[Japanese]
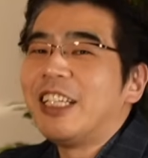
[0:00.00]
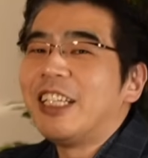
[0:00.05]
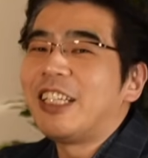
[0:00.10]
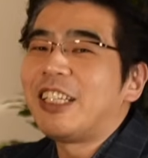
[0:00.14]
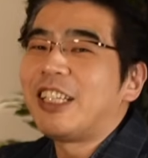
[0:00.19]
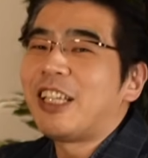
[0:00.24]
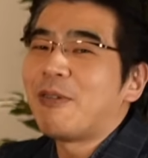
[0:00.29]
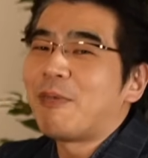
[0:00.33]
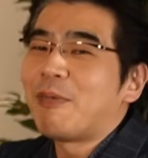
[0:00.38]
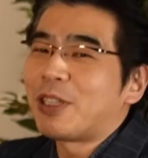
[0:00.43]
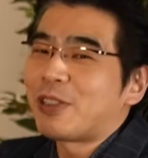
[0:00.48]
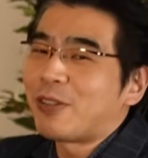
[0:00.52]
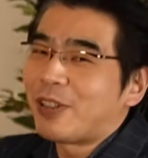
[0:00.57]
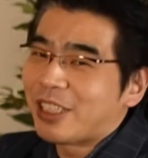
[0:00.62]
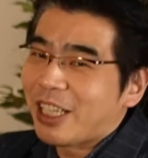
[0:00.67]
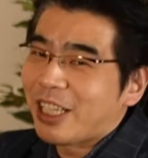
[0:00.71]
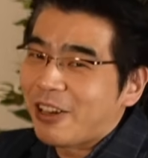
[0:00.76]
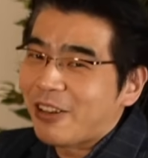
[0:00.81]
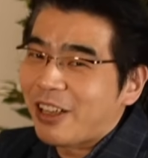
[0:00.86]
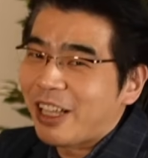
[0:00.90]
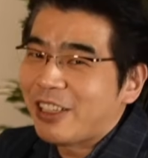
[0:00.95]
日程場所は
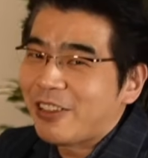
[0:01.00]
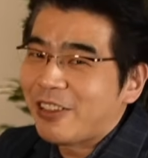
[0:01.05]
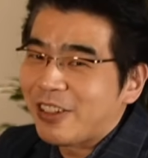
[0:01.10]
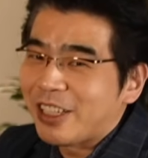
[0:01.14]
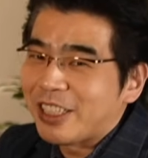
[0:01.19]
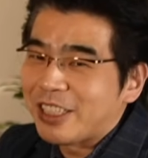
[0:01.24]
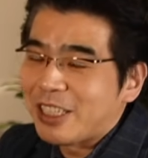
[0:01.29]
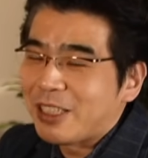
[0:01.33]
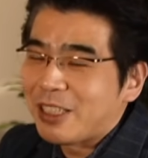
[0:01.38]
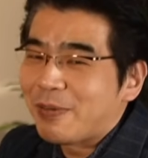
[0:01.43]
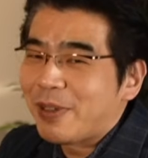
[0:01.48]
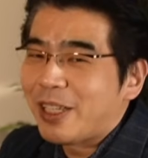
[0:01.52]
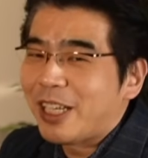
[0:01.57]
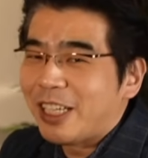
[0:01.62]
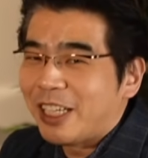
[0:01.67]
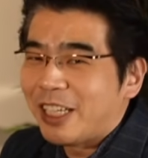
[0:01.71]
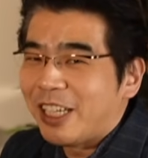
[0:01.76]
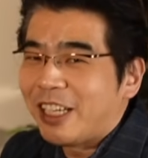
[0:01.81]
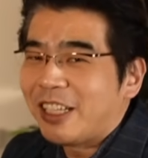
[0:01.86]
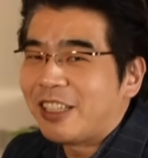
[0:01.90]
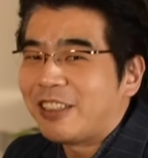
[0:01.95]
下の概要欄説明欄
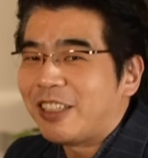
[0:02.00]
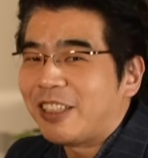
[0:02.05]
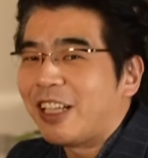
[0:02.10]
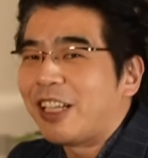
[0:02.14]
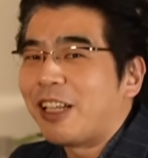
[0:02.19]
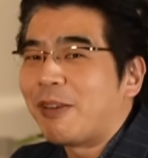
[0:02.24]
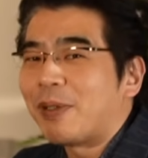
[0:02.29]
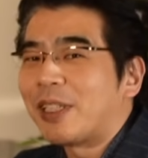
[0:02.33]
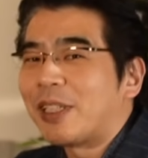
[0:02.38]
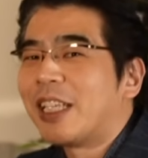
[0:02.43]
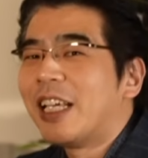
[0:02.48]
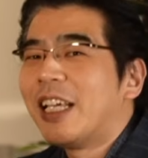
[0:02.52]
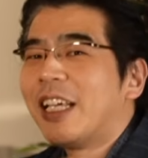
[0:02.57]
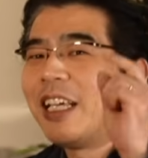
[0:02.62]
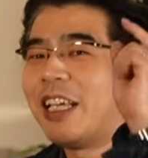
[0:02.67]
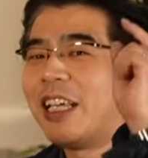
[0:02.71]
にリンク出ています、